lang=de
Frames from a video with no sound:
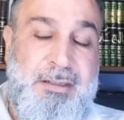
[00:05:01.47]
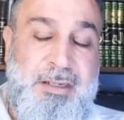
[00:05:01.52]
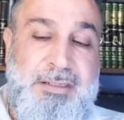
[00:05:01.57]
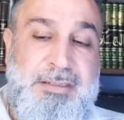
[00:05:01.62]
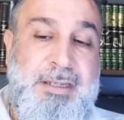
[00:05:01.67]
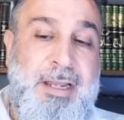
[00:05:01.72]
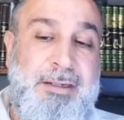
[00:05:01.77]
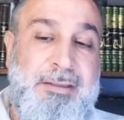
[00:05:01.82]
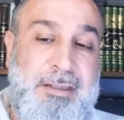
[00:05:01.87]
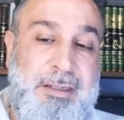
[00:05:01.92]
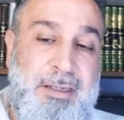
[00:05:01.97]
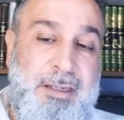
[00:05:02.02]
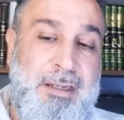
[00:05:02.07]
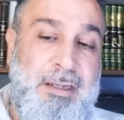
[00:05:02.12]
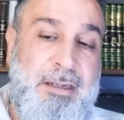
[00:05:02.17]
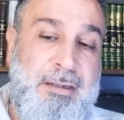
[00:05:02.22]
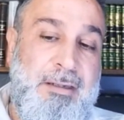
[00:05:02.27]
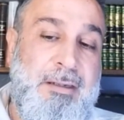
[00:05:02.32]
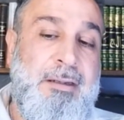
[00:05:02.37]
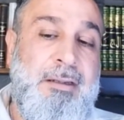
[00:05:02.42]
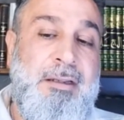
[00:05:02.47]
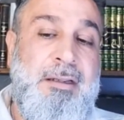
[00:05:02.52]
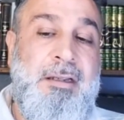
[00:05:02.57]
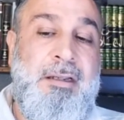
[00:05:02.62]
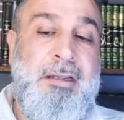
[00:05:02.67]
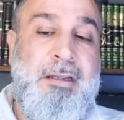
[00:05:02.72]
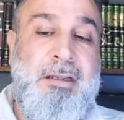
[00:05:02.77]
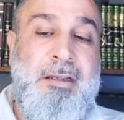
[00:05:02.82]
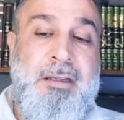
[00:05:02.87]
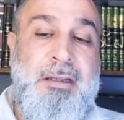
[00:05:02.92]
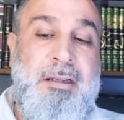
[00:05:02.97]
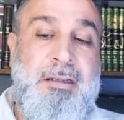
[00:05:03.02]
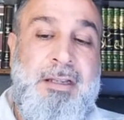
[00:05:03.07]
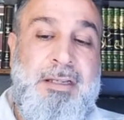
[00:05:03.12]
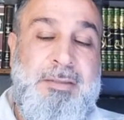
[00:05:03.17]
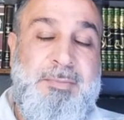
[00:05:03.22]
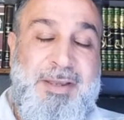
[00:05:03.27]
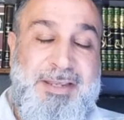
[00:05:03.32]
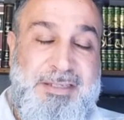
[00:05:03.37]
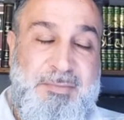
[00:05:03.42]
Dann sagte er, äh,
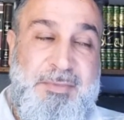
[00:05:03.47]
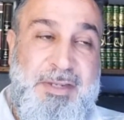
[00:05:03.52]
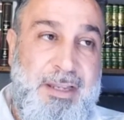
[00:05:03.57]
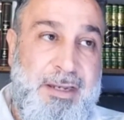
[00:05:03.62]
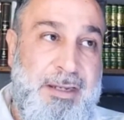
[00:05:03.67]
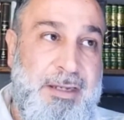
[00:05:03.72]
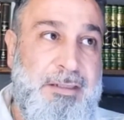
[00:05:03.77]
das passt mir